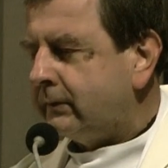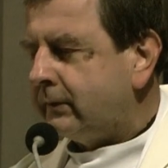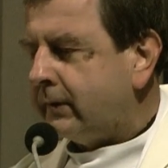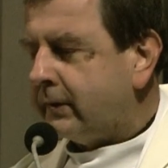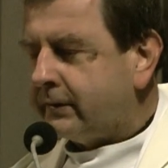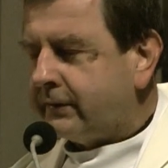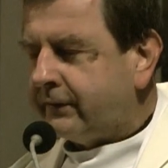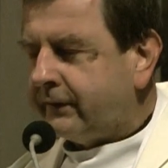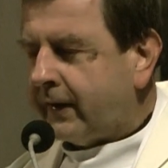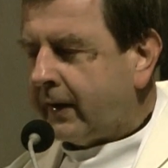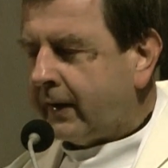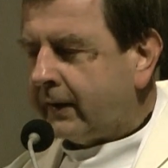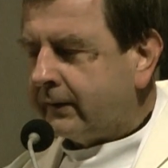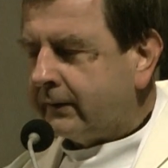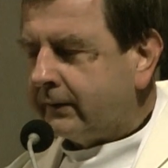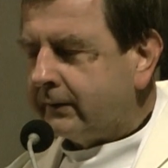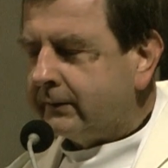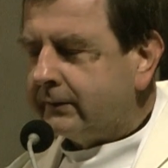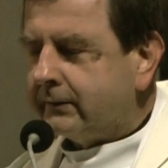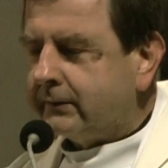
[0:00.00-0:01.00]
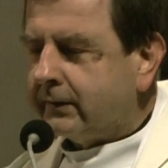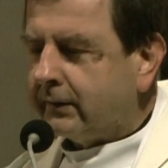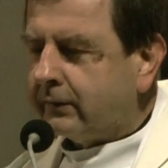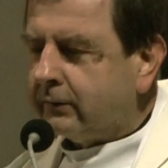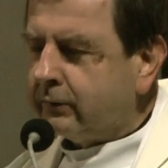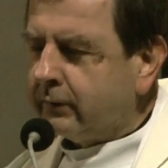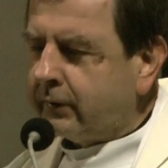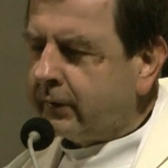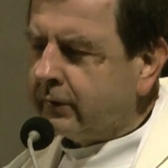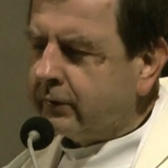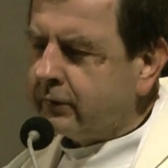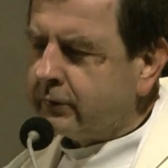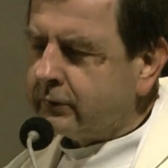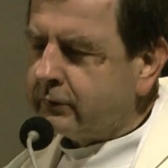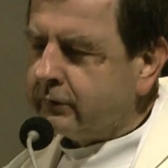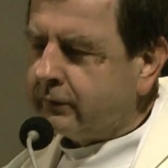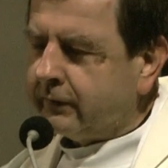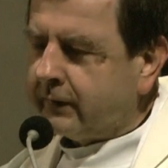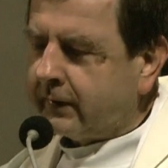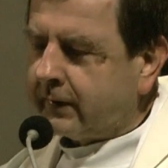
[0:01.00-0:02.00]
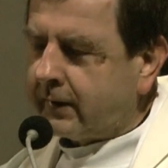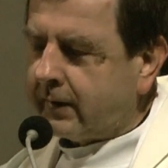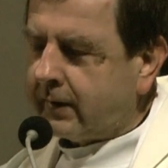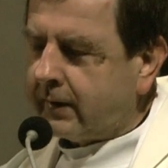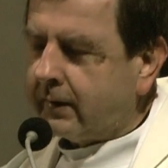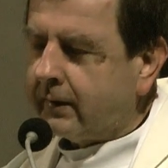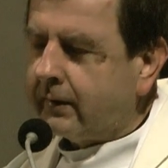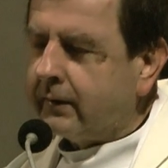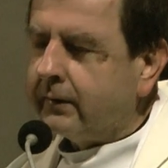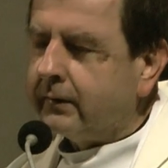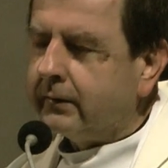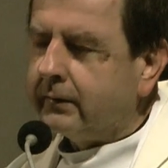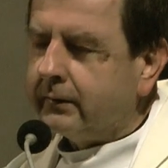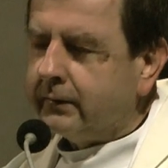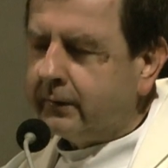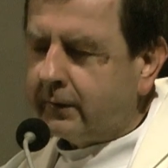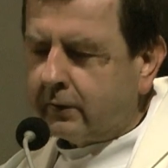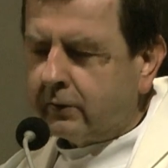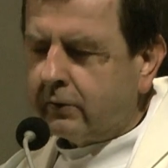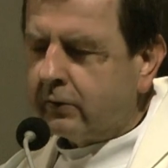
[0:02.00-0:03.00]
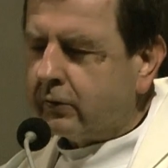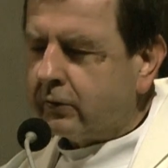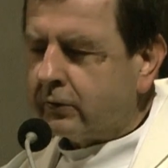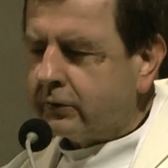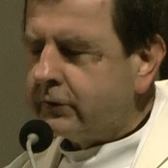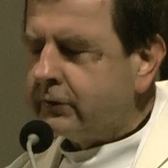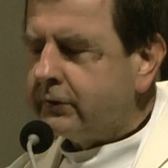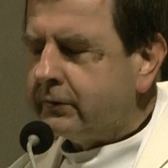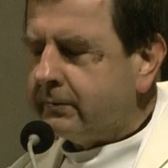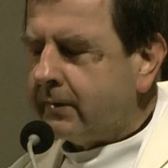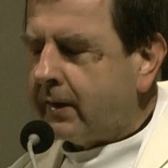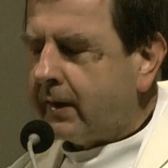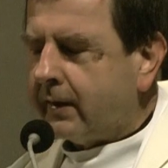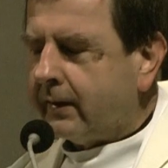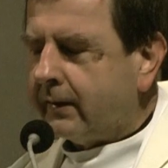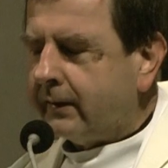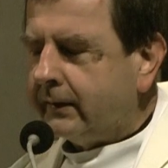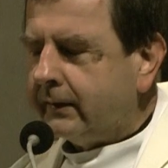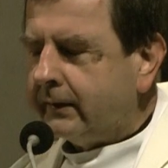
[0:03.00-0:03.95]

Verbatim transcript: na świat, na drugiego człowieka jego oczyma,